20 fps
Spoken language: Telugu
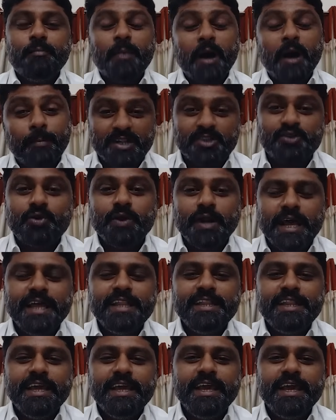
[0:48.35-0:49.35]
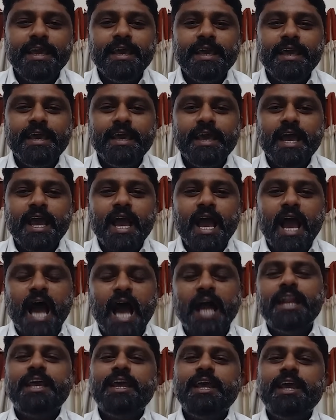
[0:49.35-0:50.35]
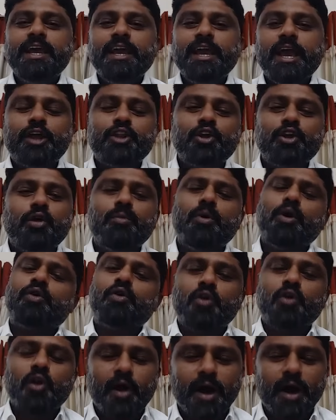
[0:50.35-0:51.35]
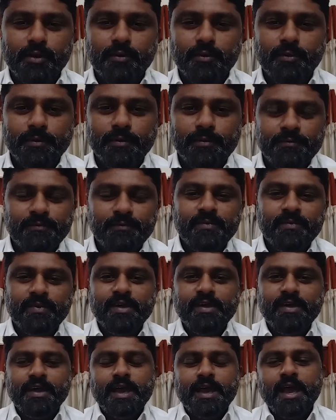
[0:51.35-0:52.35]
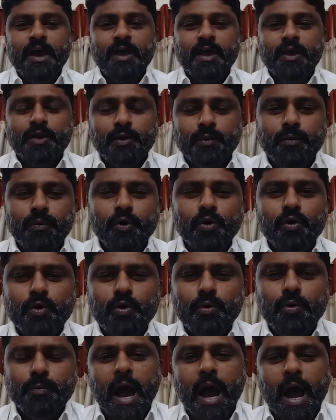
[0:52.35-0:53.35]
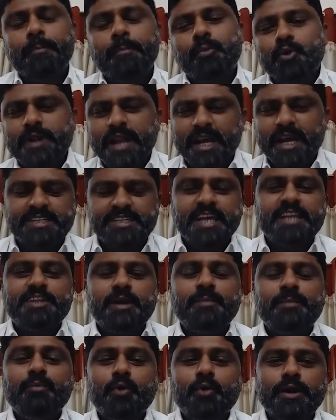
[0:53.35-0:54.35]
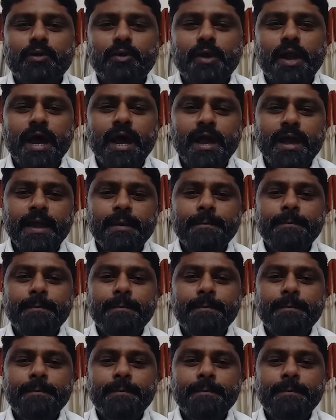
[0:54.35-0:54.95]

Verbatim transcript: మా బతుకులేంది అని ఏదో మొక్కుకోవాలి నువ్వు నువ్వు ఆ పుణ్యక్షేత్రం పోయి కూడా